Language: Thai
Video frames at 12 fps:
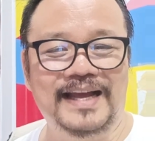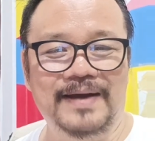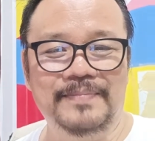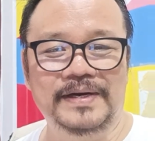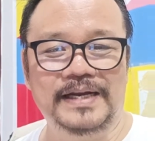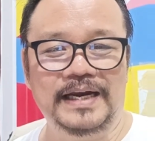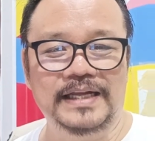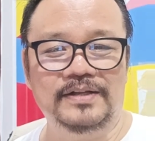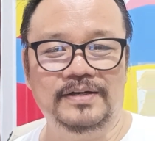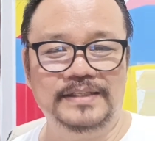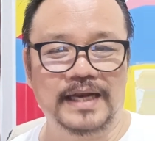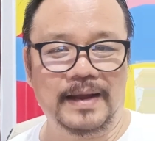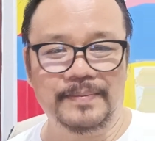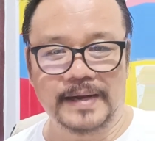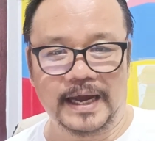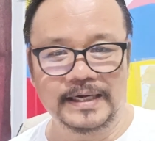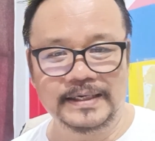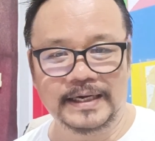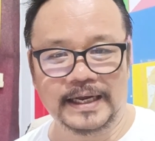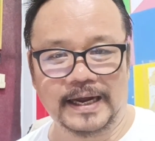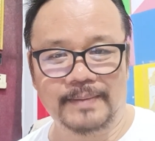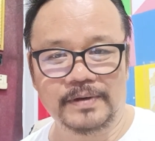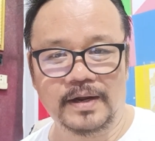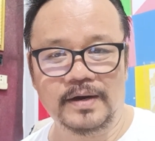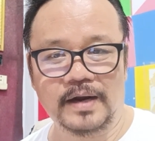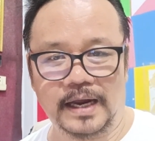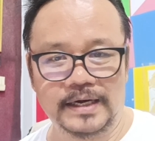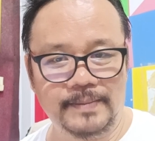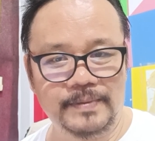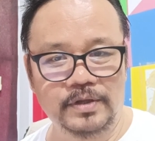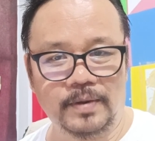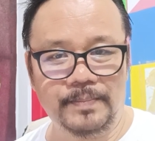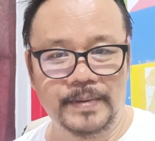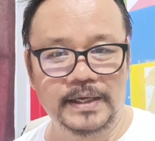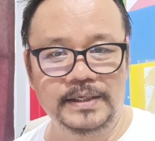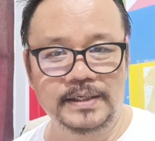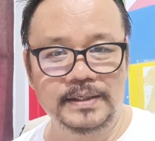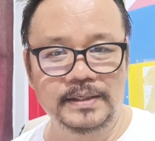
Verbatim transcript: นะครับ มันก็เลยต้องสลับกันนะครับ แล้ว อันนี้มันต้องมิก